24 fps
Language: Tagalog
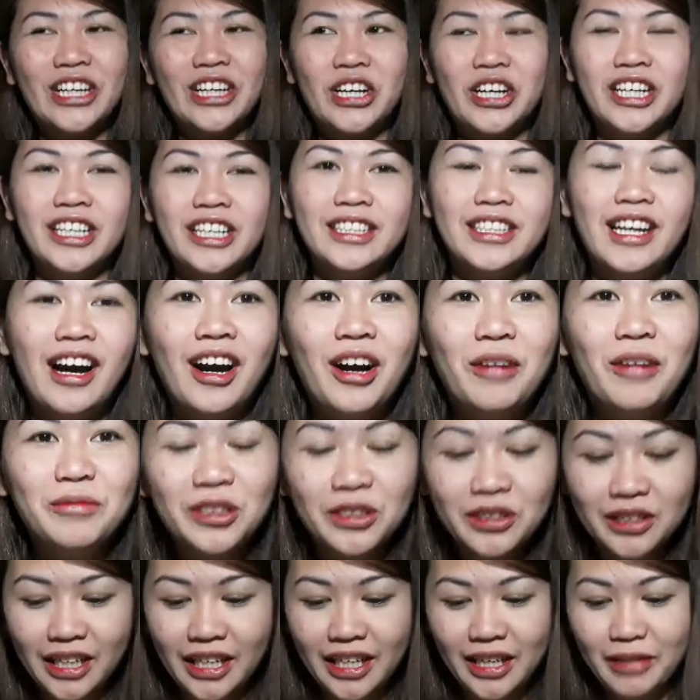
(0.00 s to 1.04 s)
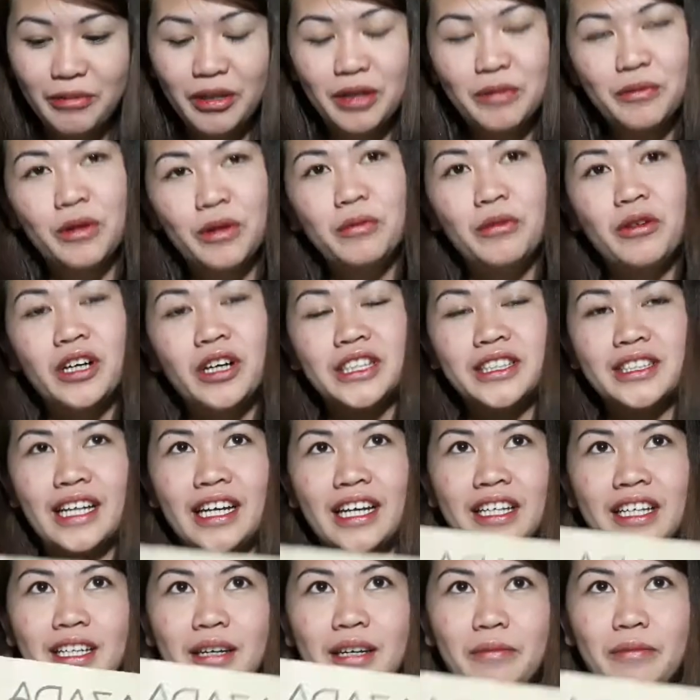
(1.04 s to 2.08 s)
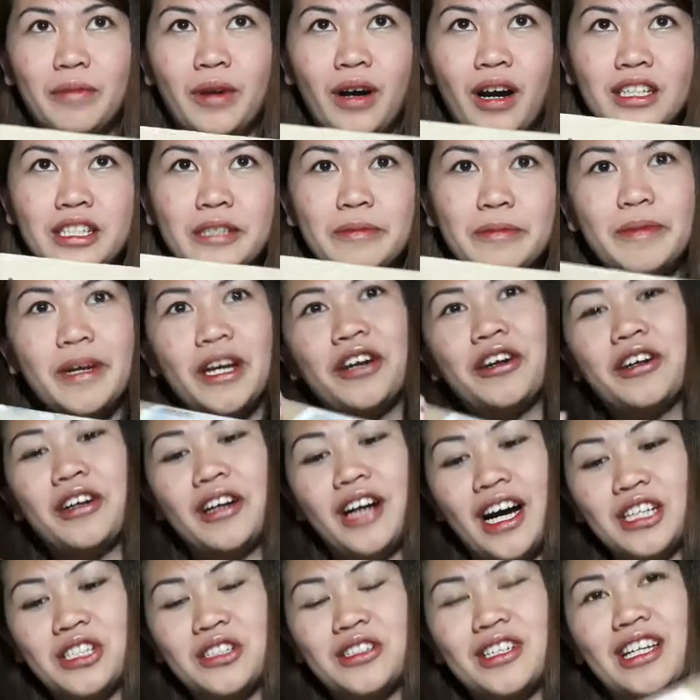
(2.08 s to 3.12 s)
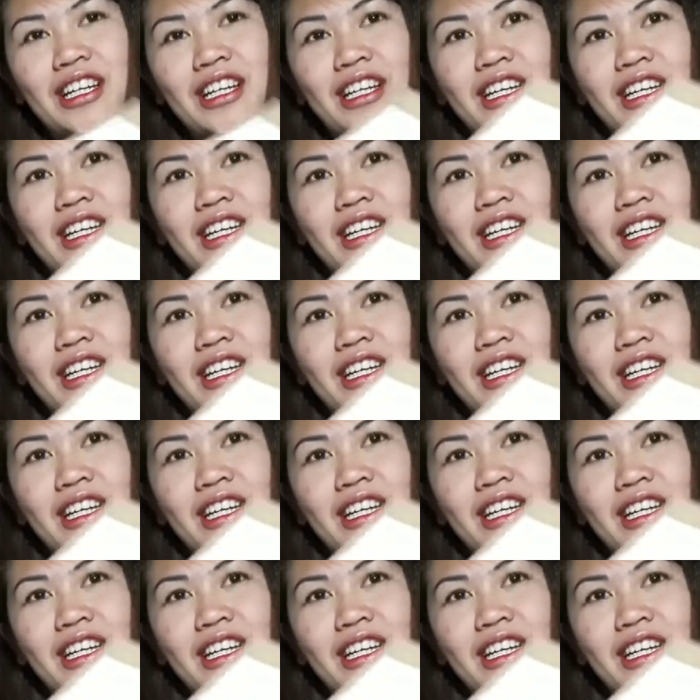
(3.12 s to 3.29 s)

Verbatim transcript: So, yun. Um, today, magbubukas tayo ng box. Pero,